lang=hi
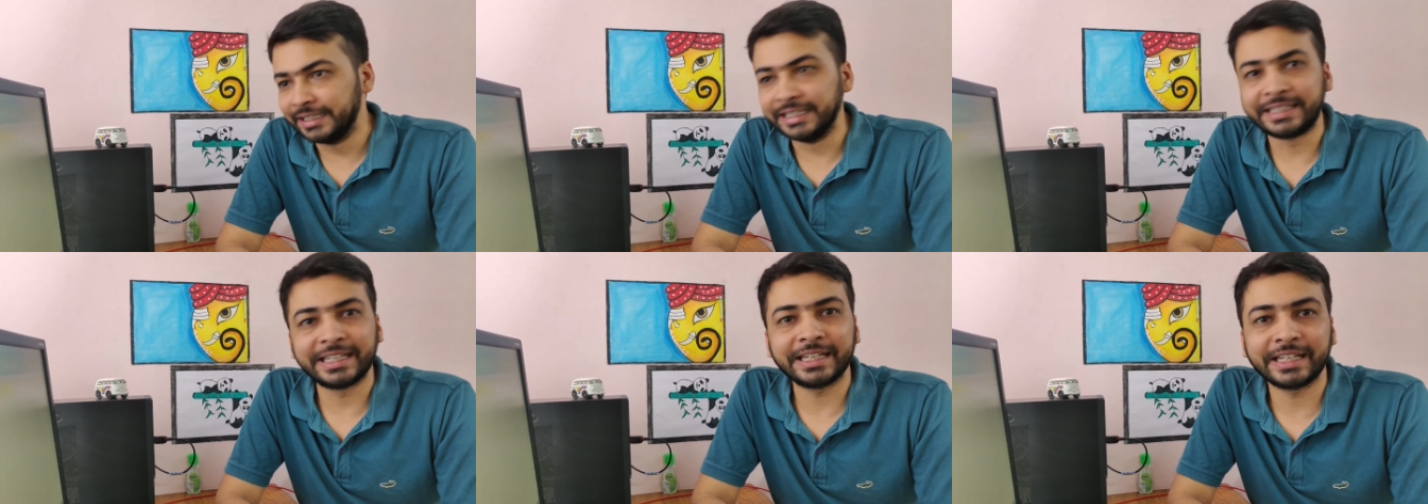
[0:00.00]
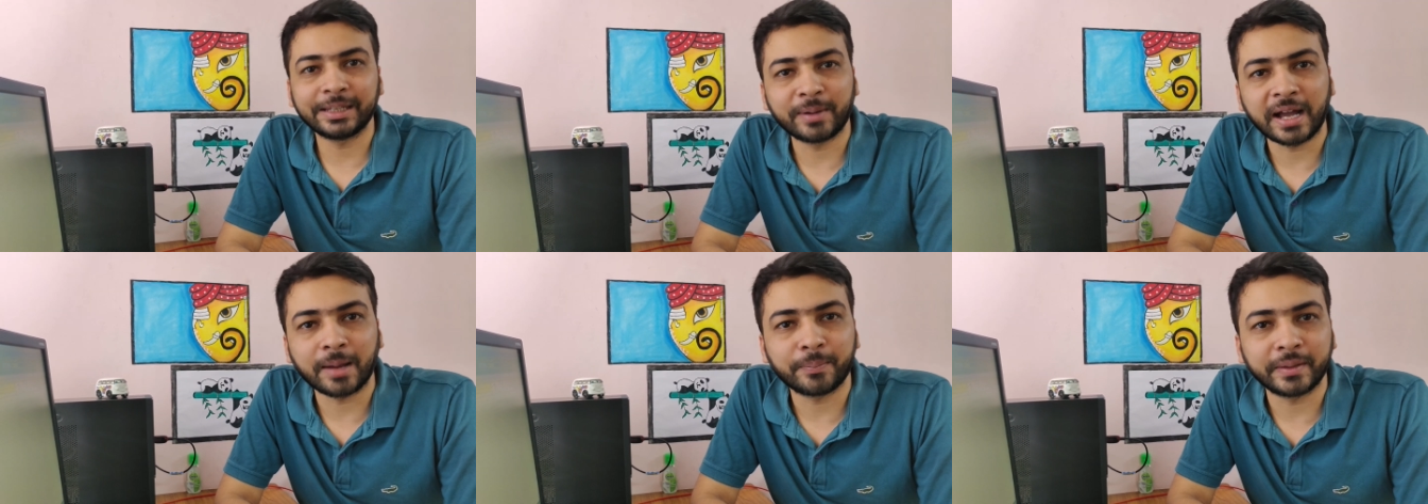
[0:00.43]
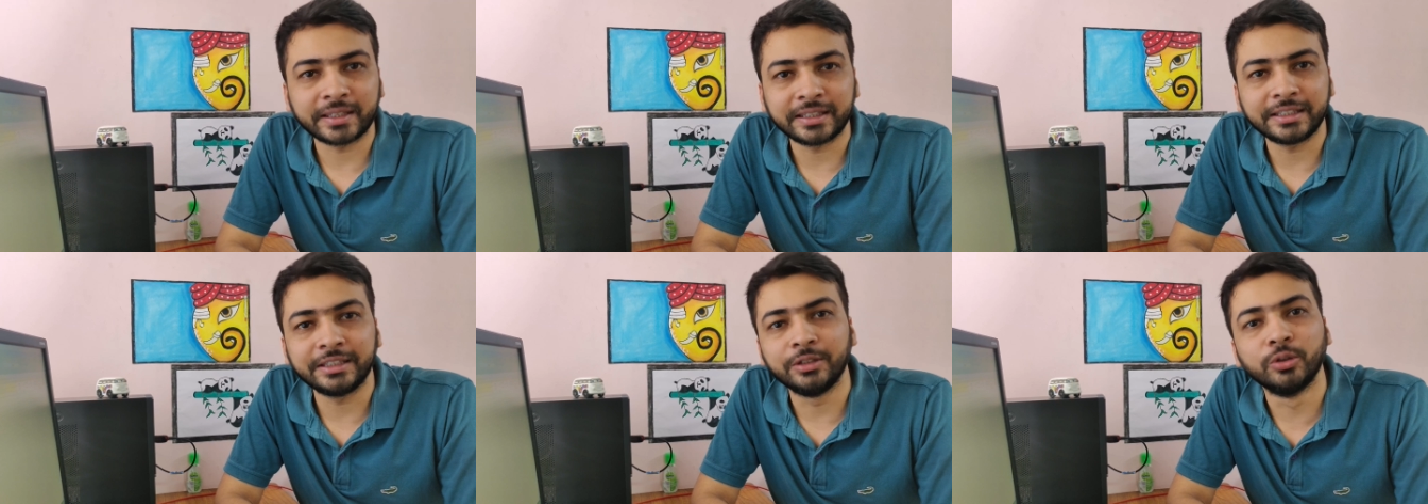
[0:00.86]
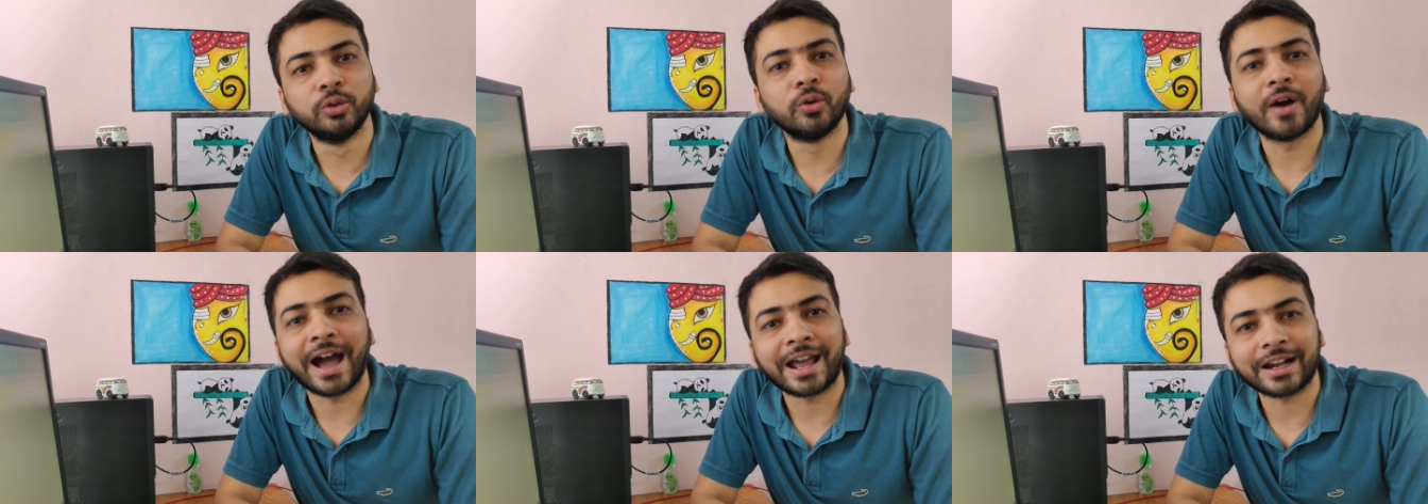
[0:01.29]
लिखे हैं वहां पे कि
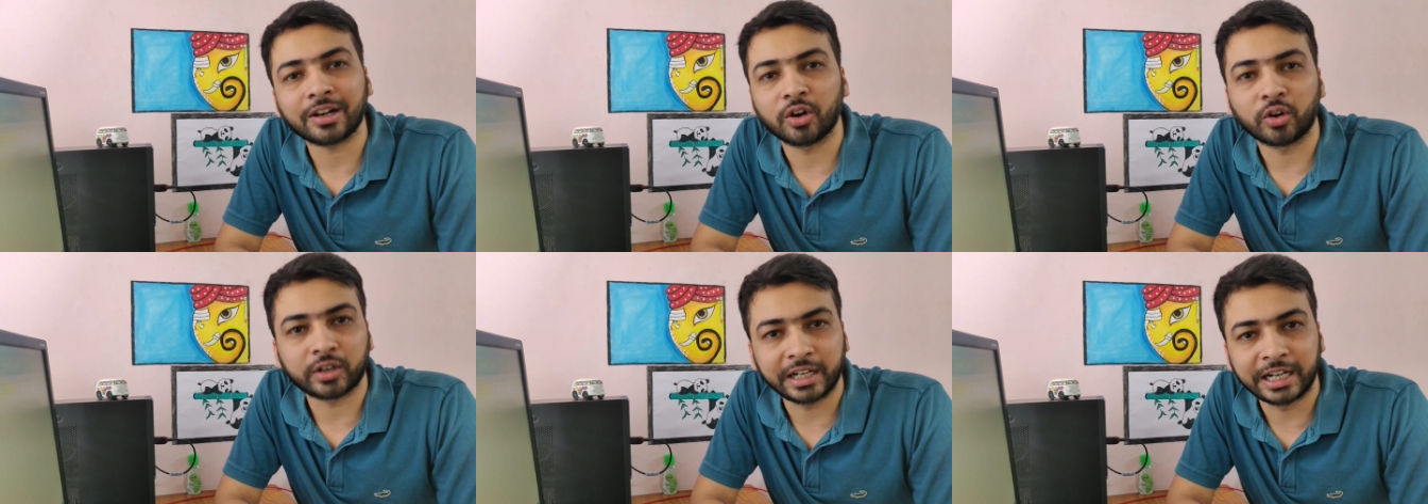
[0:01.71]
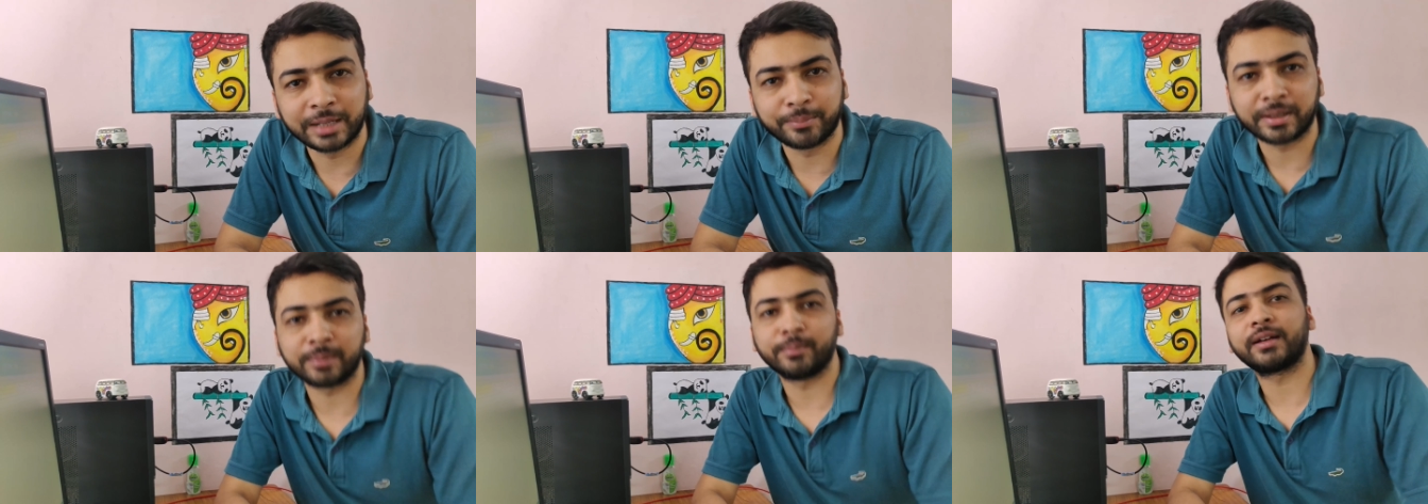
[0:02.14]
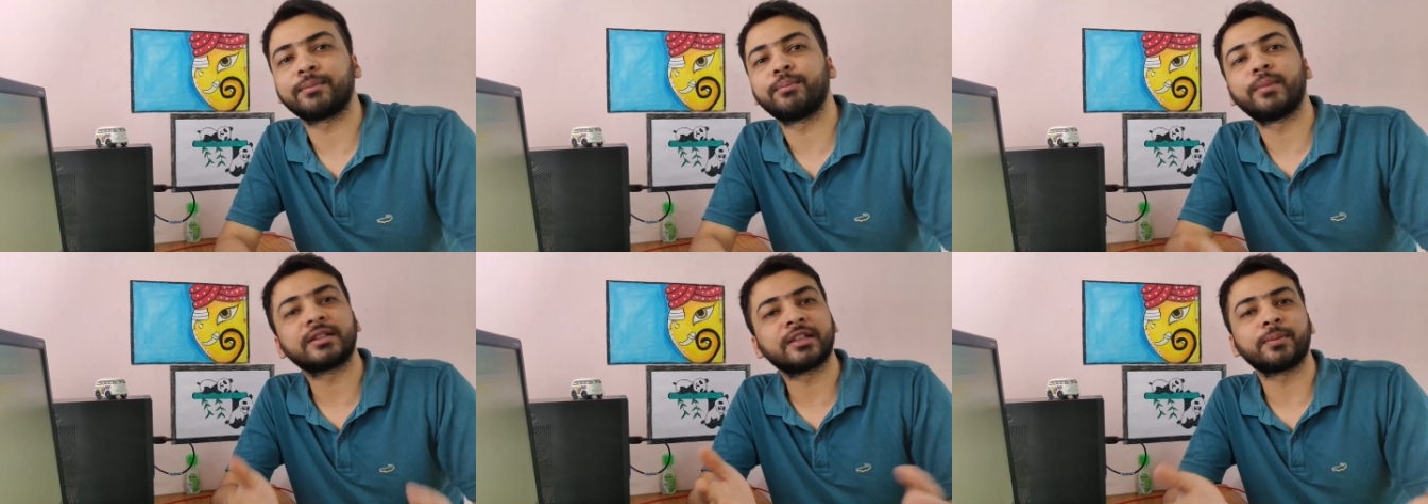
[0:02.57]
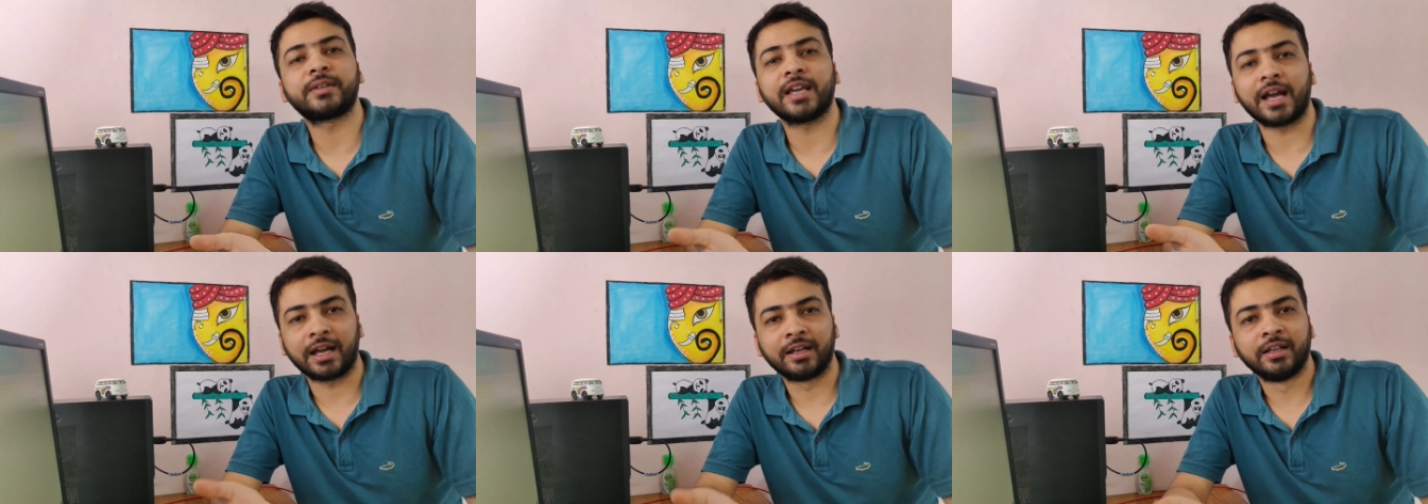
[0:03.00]
यू आर लॉटरी नंबर मतलब
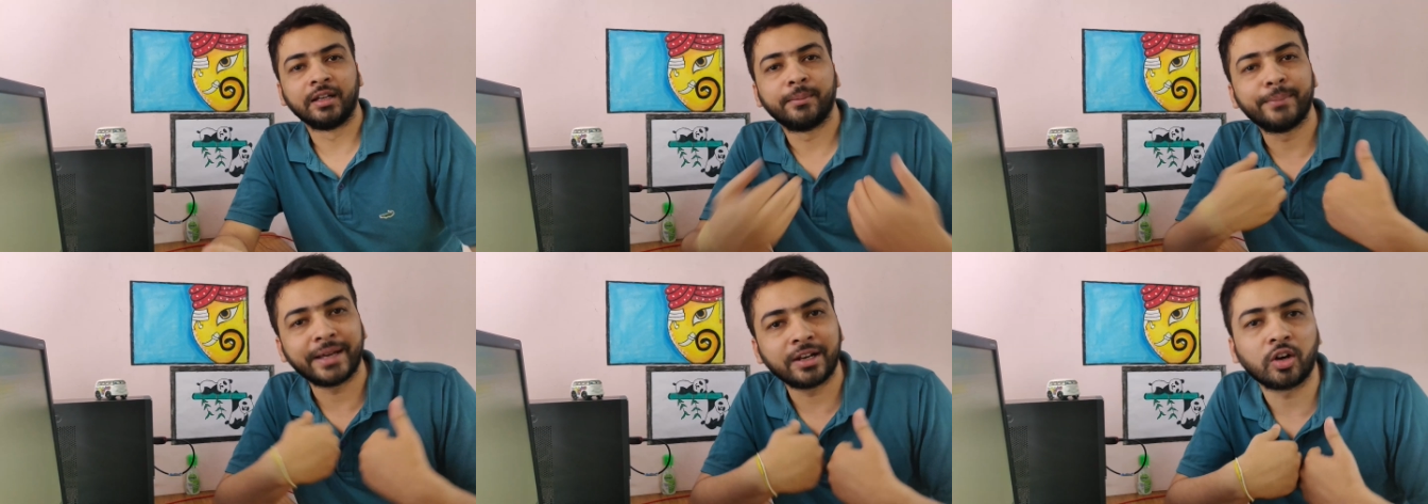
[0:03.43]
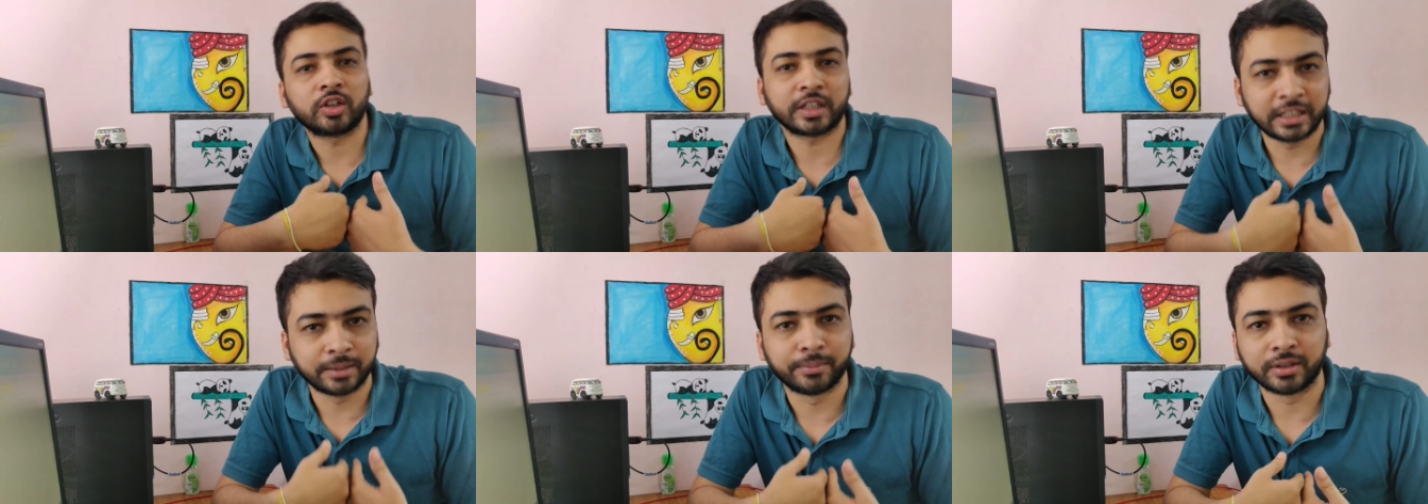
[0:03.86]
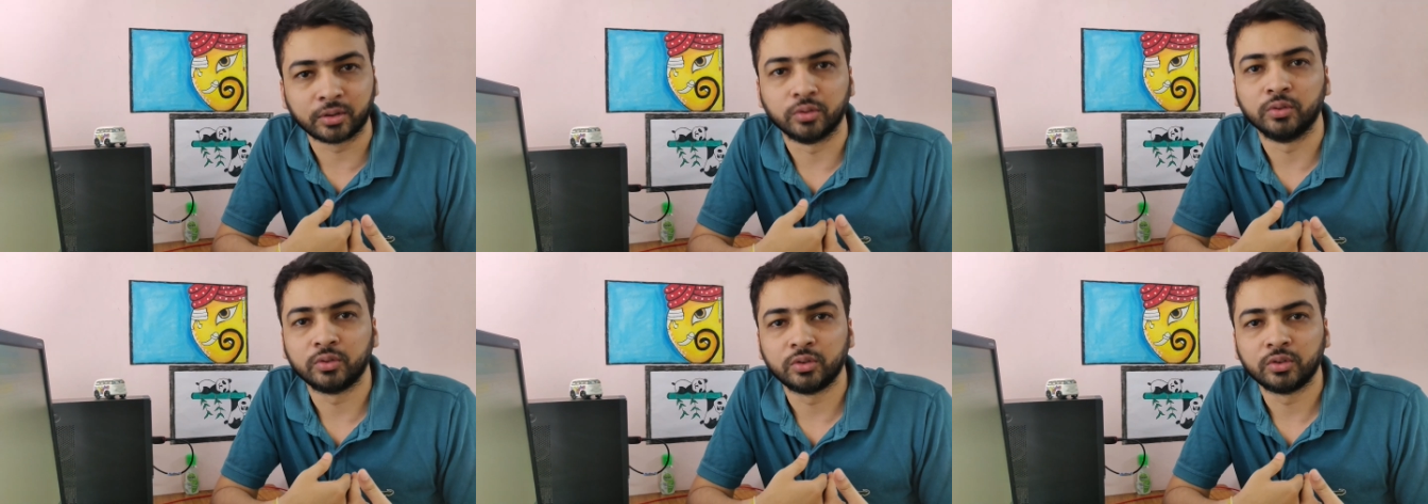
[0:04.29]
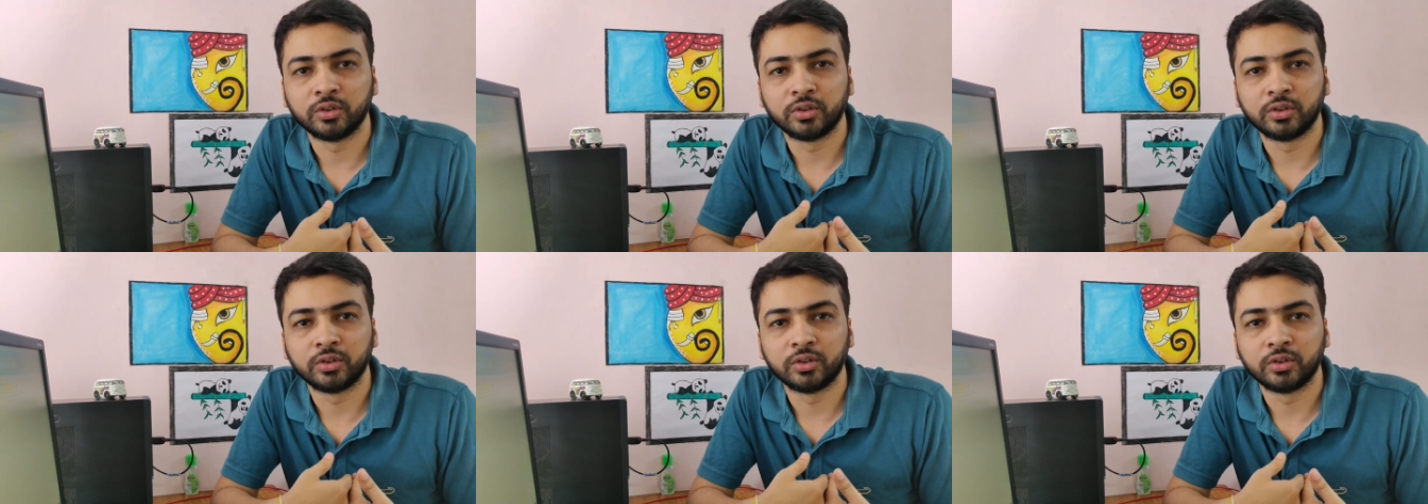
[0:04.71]
क्या मैं लॉटरी नंबर हूँ